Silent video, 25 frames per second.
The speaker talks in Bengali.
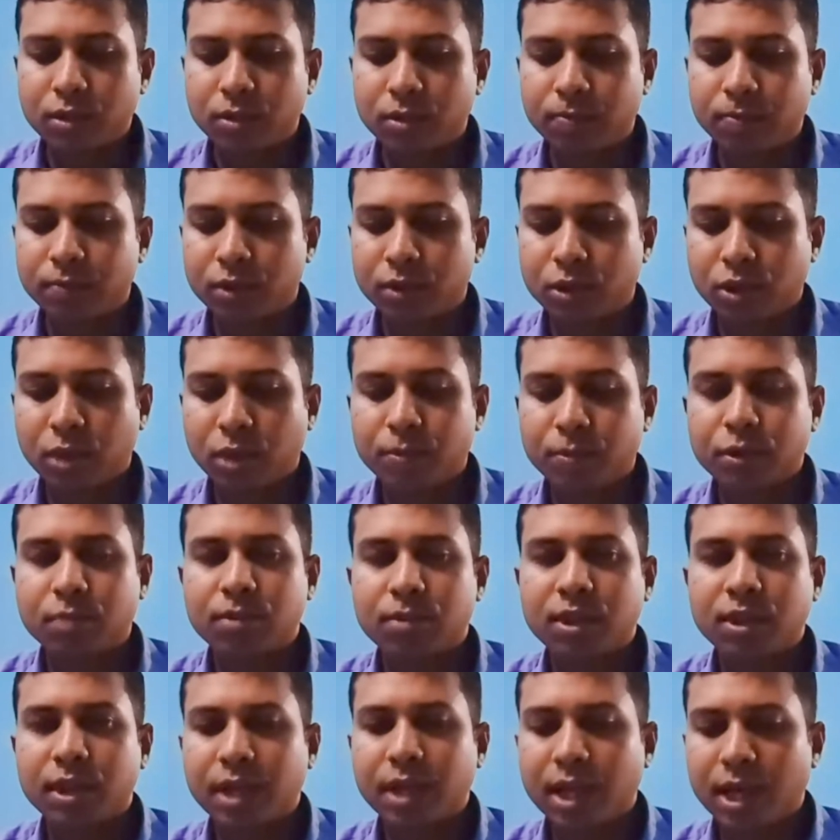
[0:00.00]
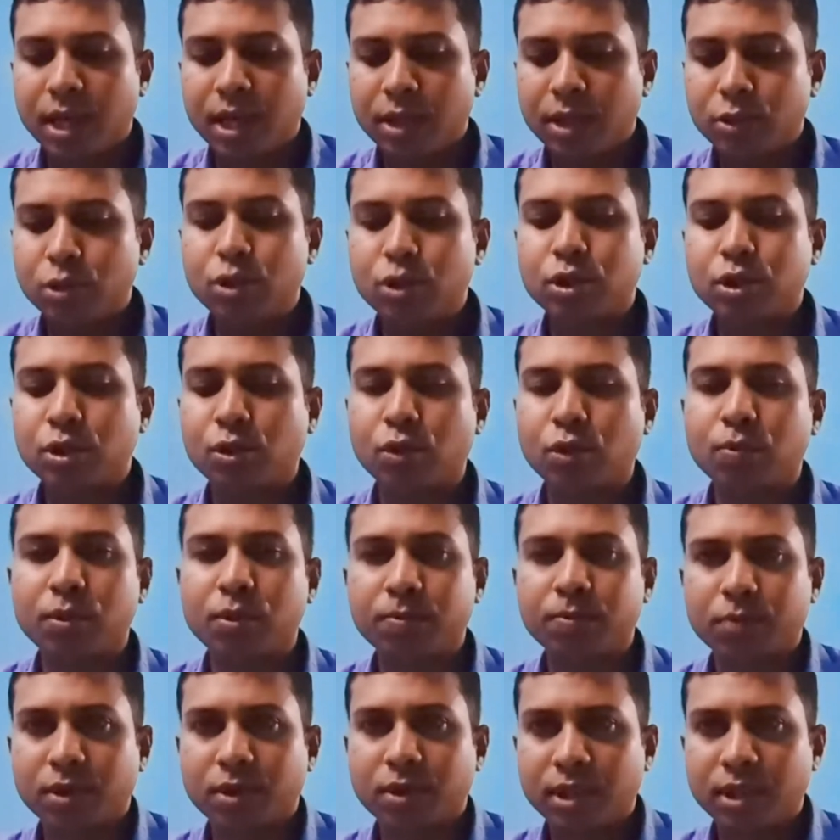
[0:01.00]
সবসময় এরা সুশুরি অনুভব
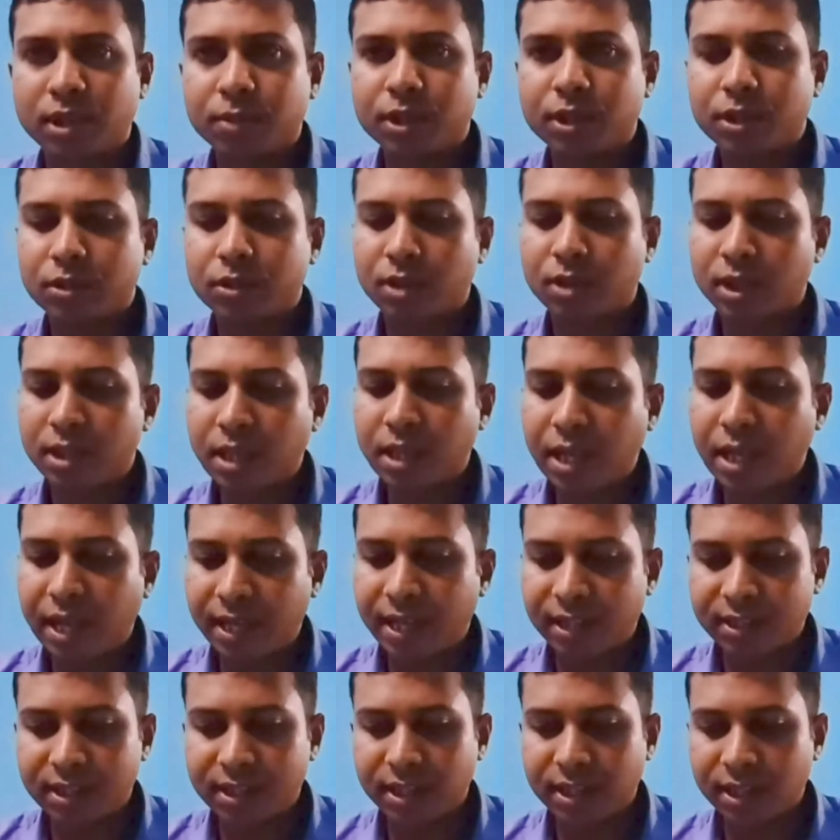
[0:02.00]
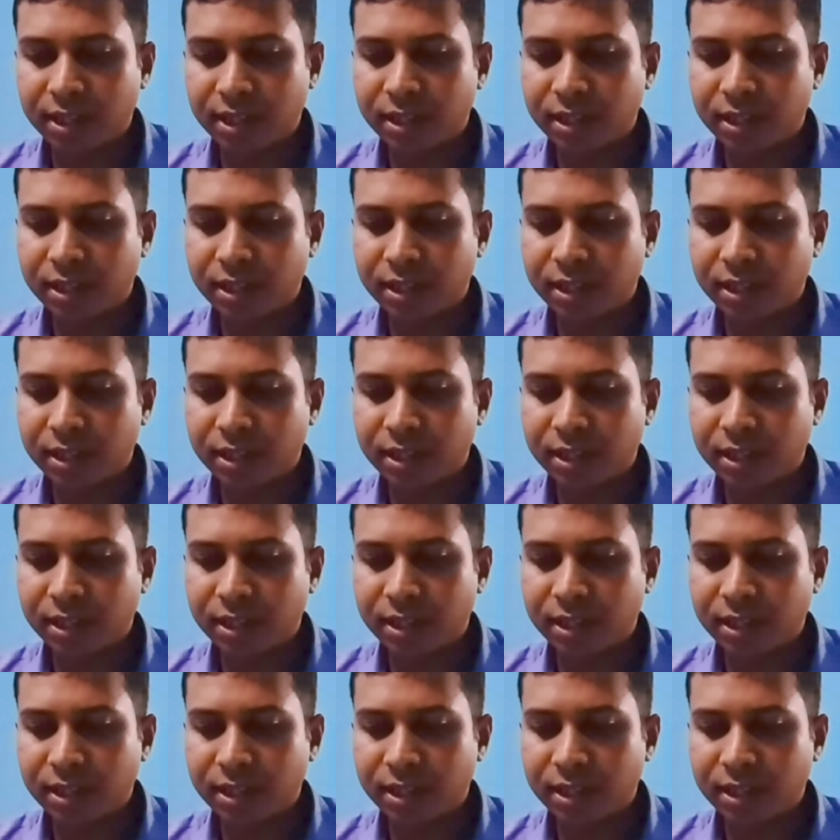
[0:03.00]
করে বিশেষ করে এদের ল্যারিংসে